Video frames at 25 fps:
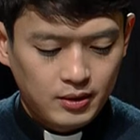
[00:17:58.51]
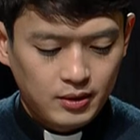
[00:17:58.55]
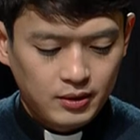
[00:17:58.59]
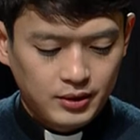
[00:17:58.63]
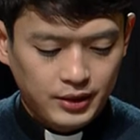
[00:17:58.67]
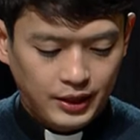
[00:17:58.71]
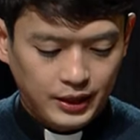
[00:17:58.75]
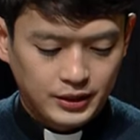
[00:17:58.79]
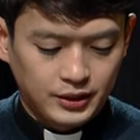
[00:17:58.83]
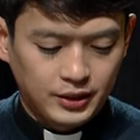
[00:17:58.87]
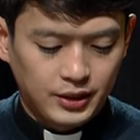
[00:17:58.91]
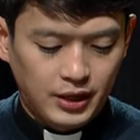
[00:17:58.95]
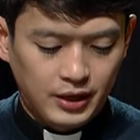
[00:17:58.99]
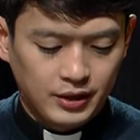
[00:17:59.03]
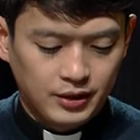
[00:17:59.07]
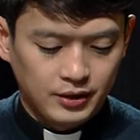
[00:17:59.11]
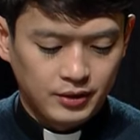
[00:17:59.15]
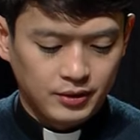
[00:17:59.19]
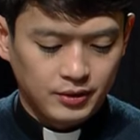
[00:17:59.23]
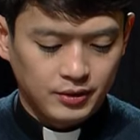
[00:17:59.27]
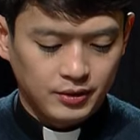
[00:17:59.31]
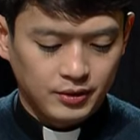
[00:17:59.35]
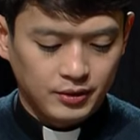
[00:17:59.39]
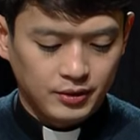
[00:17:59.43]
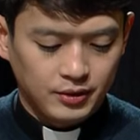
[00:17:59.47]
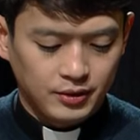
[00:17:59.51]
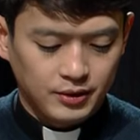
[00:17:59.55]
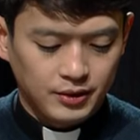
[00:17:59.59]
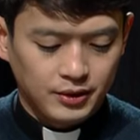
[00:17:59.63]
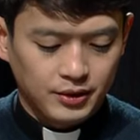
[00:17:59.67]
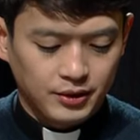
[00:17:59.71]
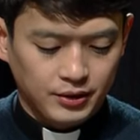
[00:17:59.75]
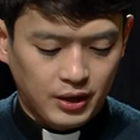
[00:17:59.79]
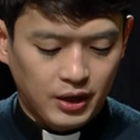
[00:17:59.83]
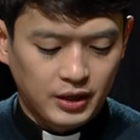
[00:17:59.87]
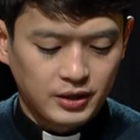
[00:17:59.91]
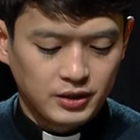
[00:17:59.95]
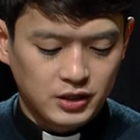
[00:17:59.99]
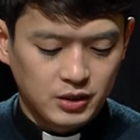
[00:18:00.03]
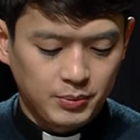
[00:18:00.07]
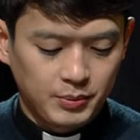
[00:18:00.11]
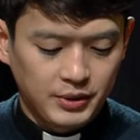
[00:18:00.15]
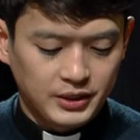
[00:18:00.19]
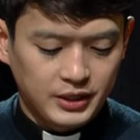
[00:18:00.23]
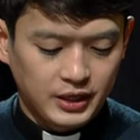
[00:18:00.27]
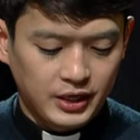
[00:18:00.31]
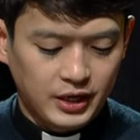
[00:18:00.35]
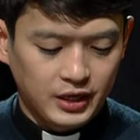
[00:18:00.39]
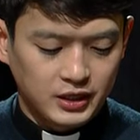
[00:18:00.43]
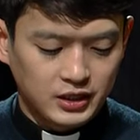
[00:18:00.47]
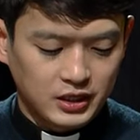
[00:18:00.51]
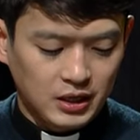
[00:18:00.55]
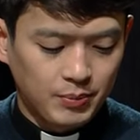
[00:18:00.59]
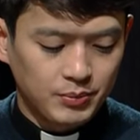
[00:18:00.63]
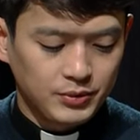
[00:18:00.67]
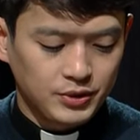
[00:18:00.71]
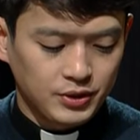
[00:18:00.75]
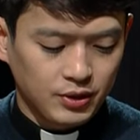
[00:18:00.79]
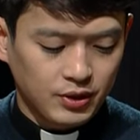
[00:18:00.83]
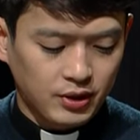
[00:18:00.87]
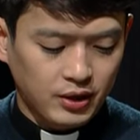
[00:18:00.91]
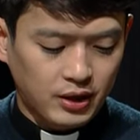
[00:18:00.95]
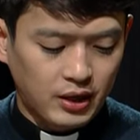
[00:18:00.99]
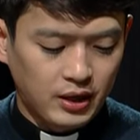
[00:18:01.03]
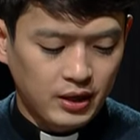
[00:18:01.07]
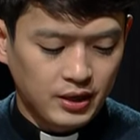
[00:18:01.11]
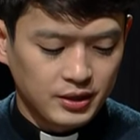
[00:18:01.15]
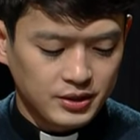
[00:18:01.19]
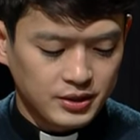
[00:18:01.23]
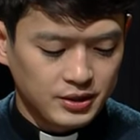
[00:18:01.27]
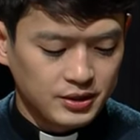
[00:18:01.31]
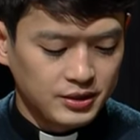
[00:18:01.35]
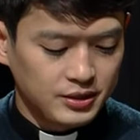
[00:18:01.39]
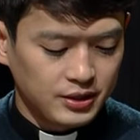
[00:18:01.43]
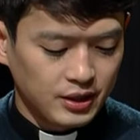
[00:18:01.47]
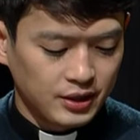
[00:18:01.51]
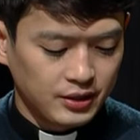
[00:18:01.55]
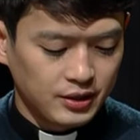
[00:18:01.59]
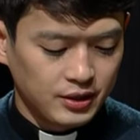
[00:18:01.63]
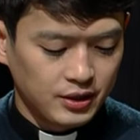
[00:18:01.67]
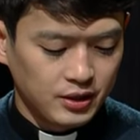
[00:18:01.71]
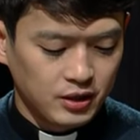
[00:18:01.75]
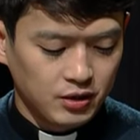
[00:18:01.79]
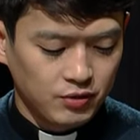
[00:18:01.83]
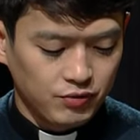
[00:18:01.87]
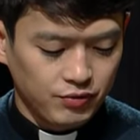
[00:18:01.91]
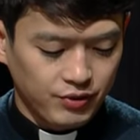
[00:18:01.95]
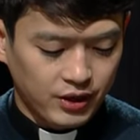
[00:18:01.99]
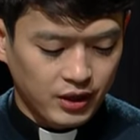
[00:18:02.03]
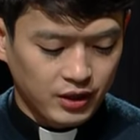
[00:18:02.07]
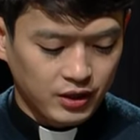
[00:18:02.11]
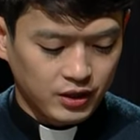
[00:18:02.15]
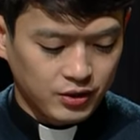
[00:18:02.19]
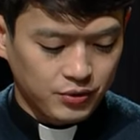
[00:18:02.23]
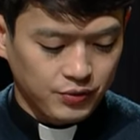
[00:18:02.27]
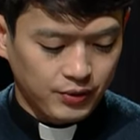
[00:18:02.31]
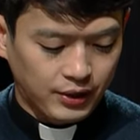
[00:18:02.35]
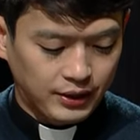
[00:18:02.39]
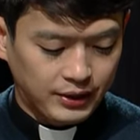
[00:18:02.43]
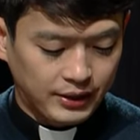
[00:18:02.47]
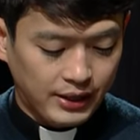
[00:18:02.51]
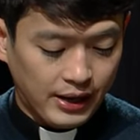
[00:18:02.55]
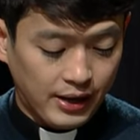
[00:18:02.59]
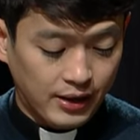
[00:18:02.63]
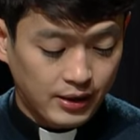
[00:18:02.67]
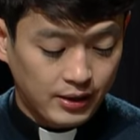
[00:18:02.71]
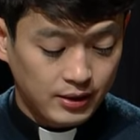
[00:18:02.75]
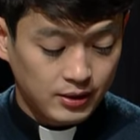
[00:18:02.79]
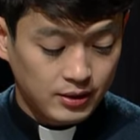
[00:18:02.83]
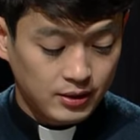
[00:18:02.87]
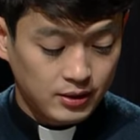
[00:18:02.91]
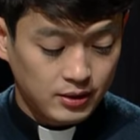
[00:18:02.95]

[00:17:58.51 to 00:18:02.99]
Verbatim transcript: 그래서 나는 11시 미사에 참석할 신자들을 위해 기도했다.